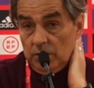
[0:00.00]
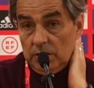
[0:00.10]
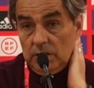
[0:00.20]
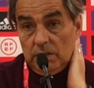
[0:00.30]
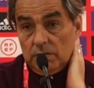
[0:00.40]

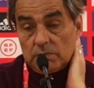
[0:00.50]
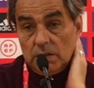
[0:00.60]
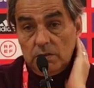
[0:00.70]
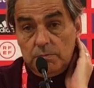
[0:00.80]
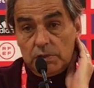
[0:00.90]

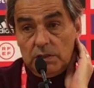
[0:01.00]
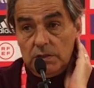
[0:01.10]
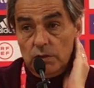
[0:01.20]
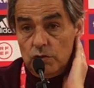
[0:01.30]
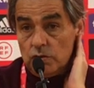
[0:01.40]
lo importante
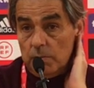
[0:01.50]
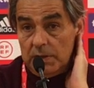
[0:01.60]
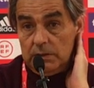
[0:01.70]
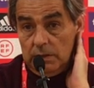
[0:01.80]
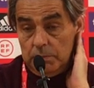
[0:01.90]
de todo esto,
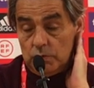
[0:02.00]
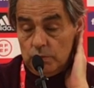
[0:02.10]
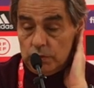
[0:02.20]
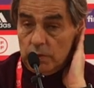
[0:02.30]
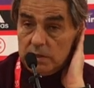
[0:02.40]
aparte de por
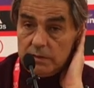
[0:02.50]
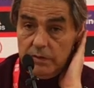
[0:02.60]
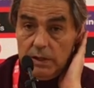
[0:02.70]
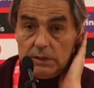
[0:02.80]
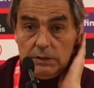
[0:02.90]
supuesto
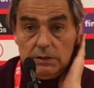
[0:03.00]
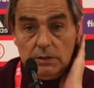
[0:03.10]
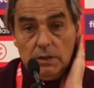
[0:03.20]
clasificarte,